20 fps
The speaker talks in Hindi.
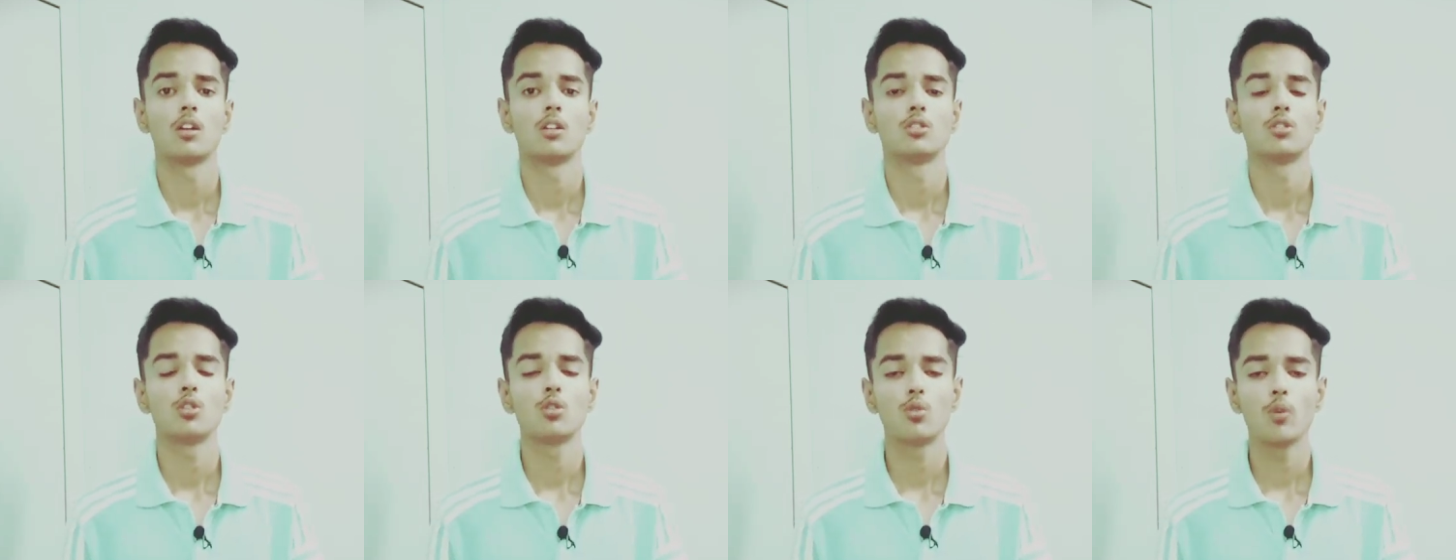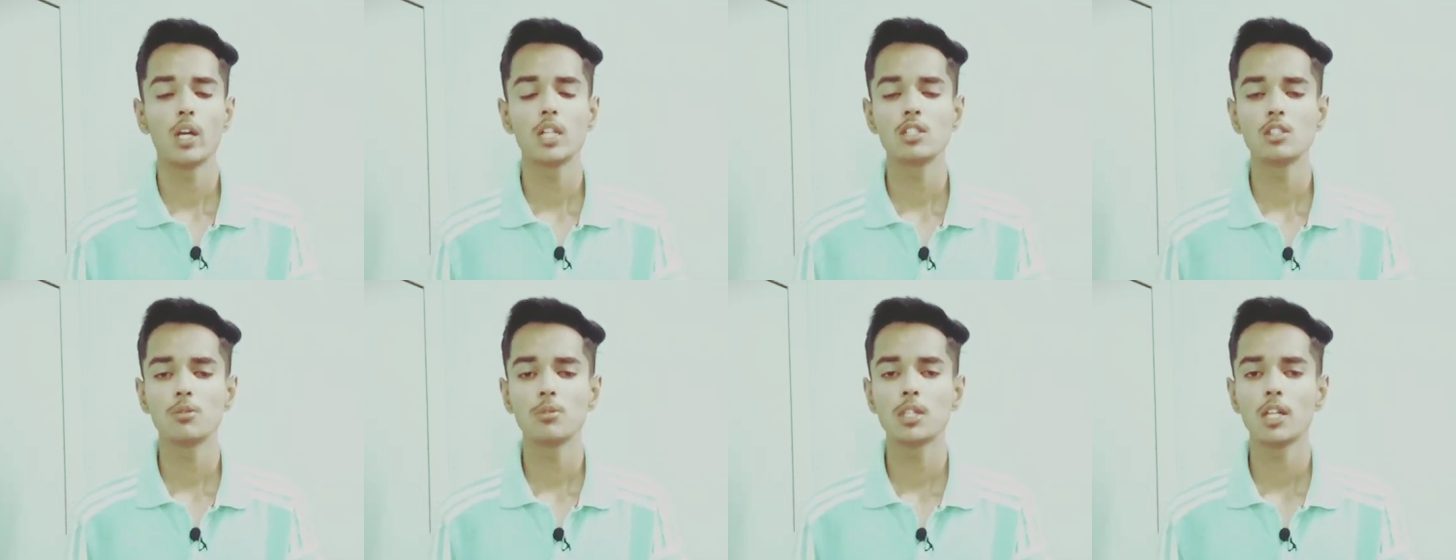जो
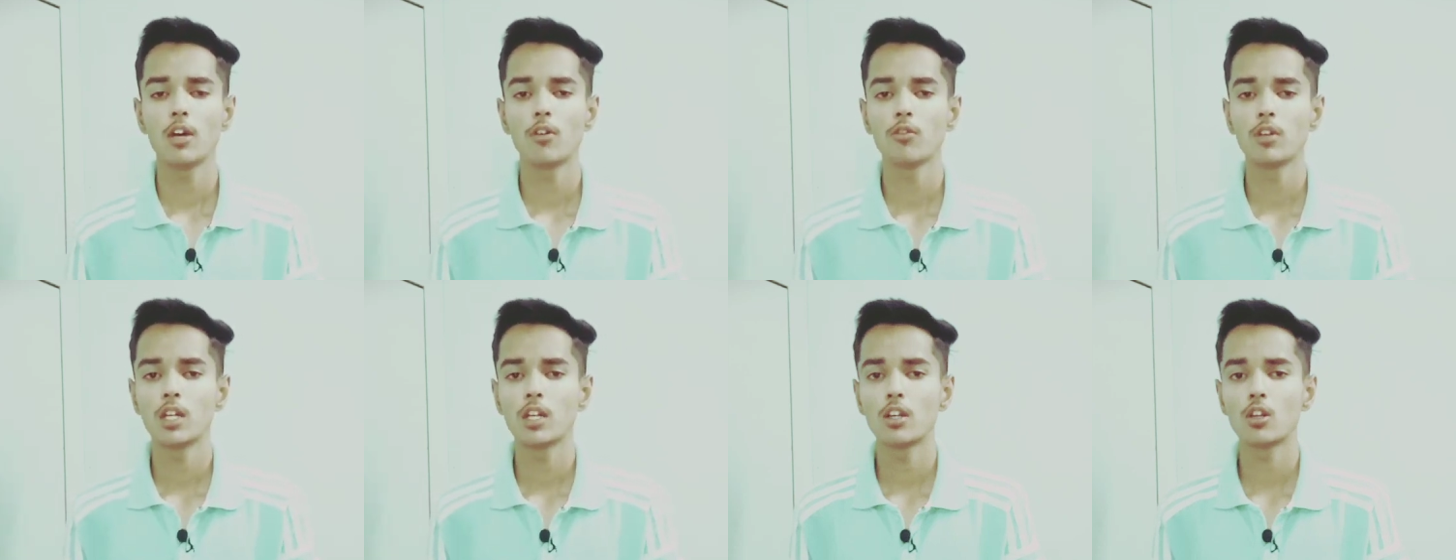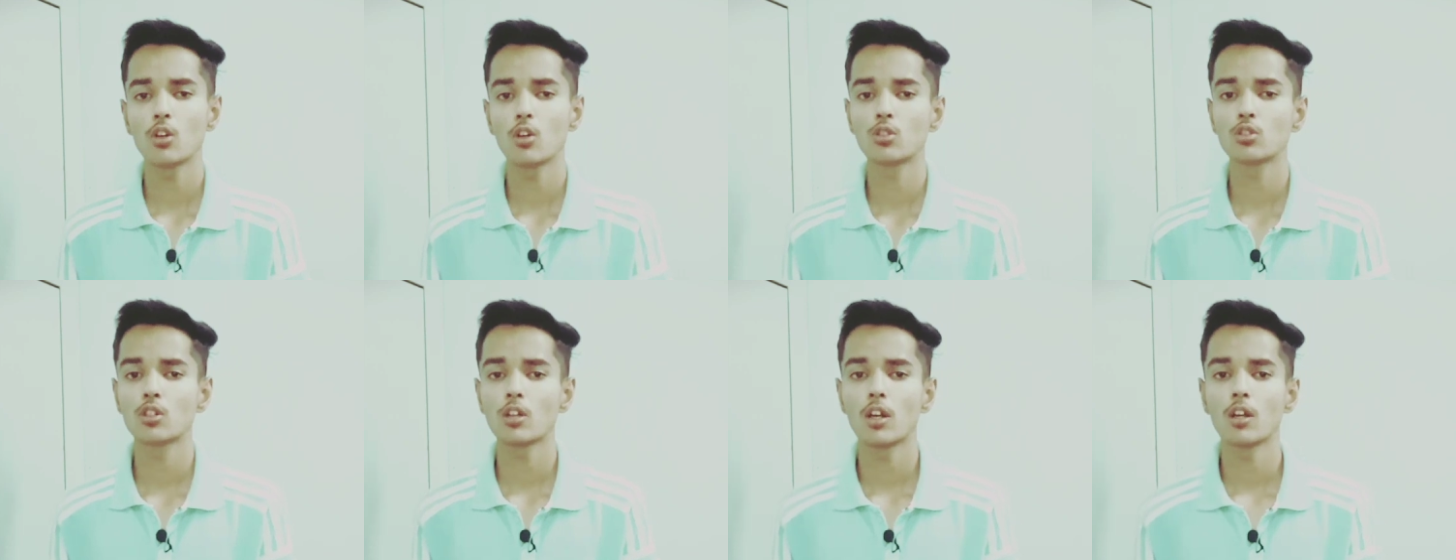ट्वेल्व जी बी रैम वेरियंट
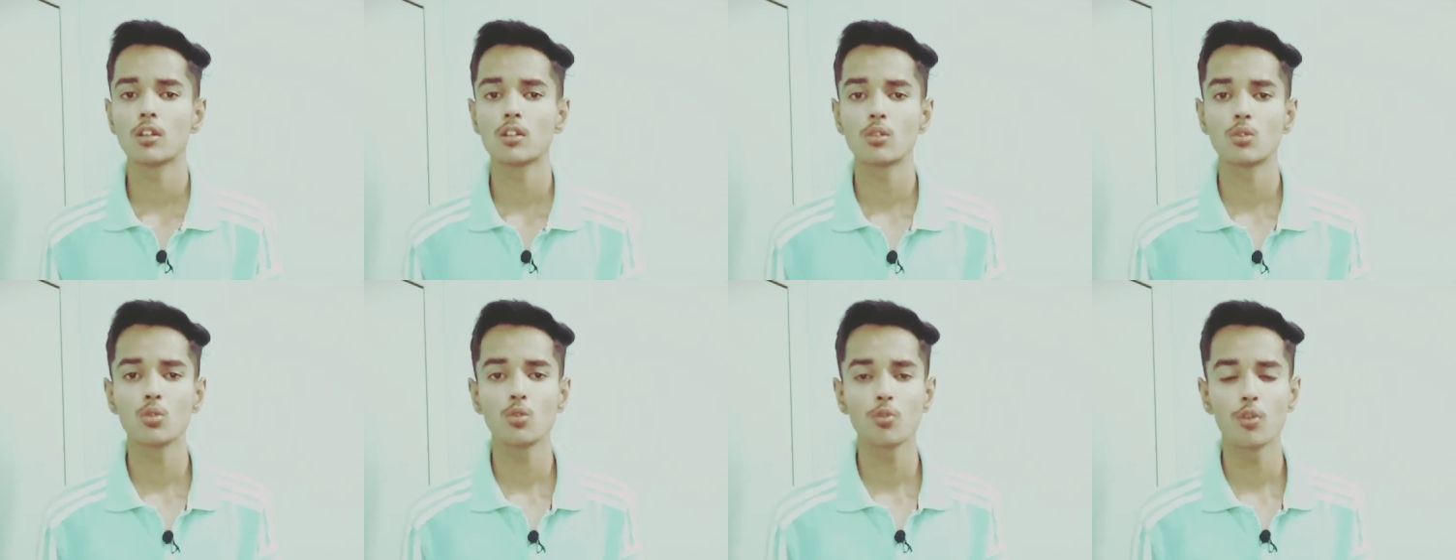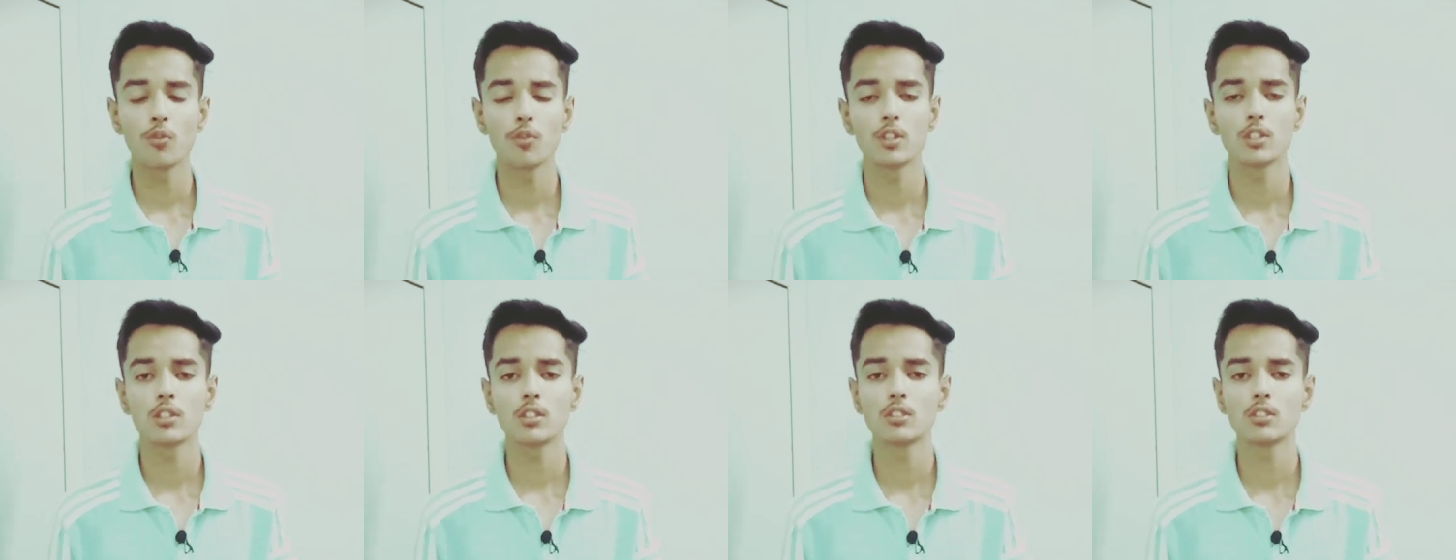होगा उसके साथ टू
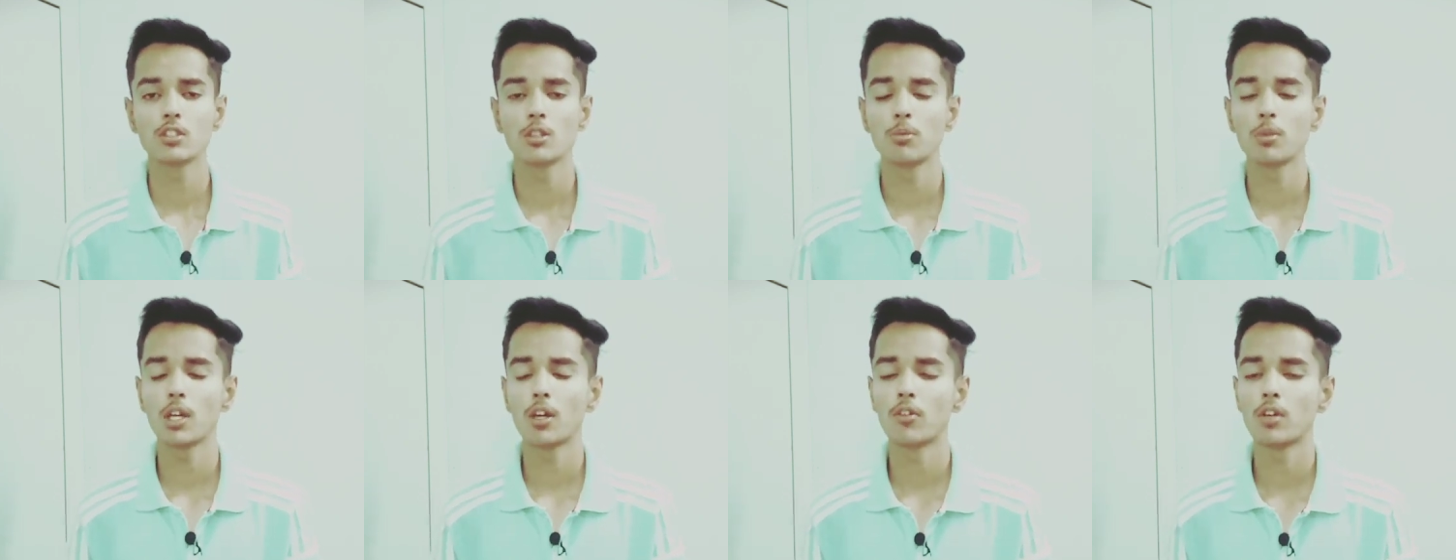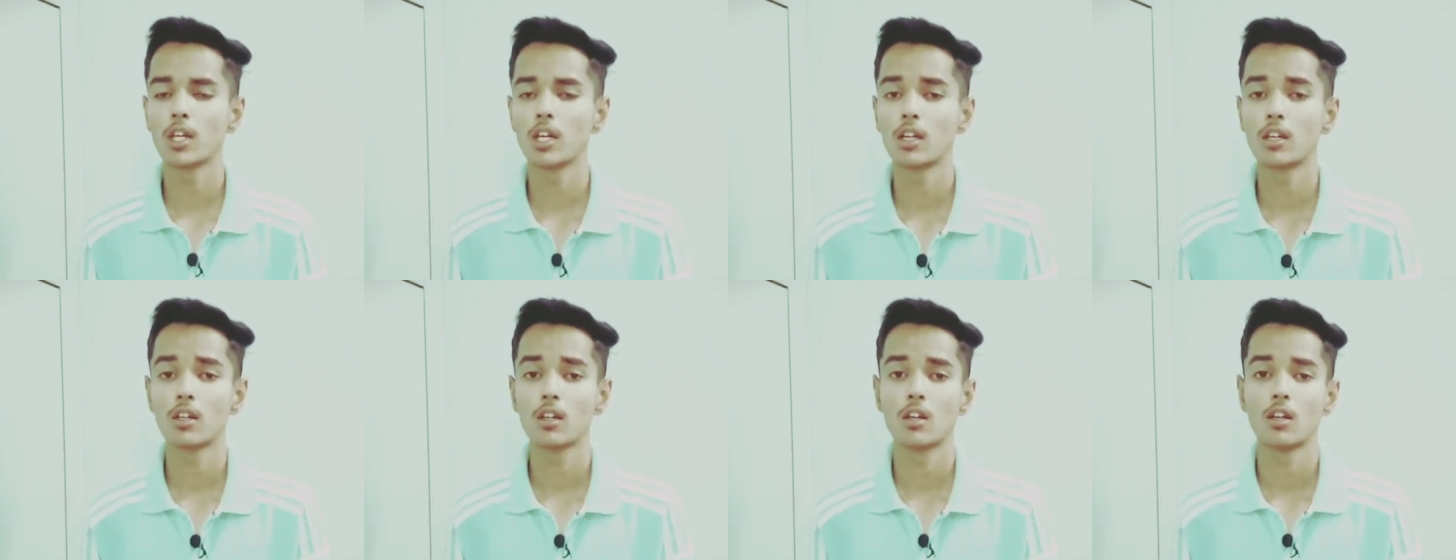फिफ्टी सिक्स जी बी का
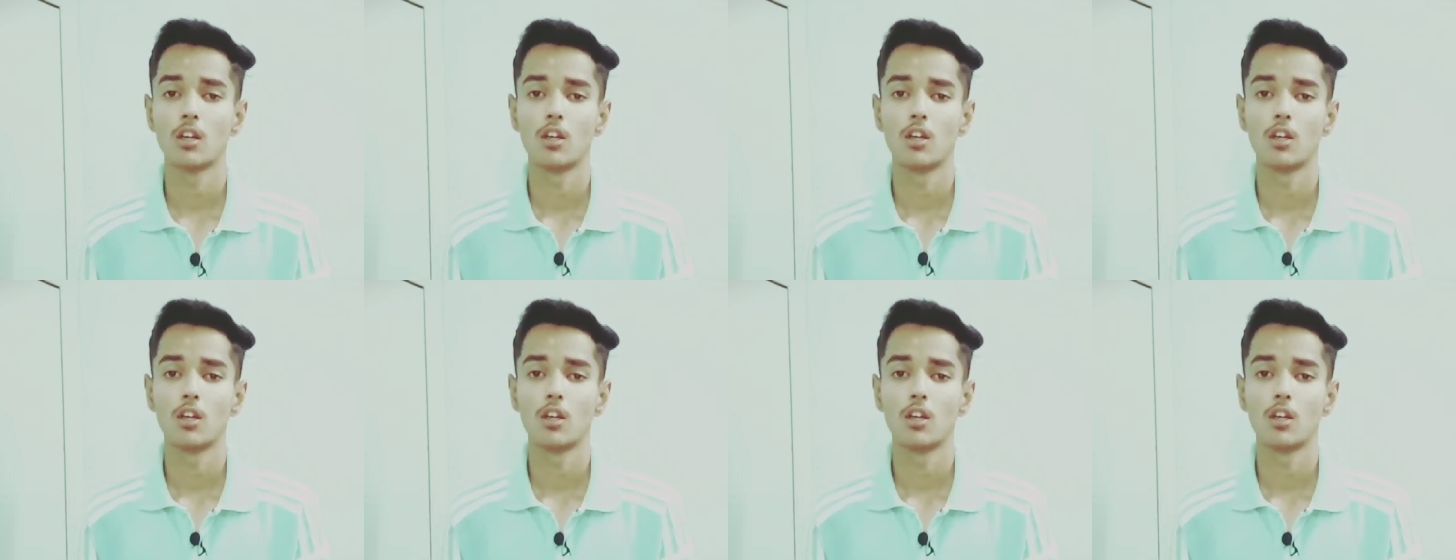वेरियंट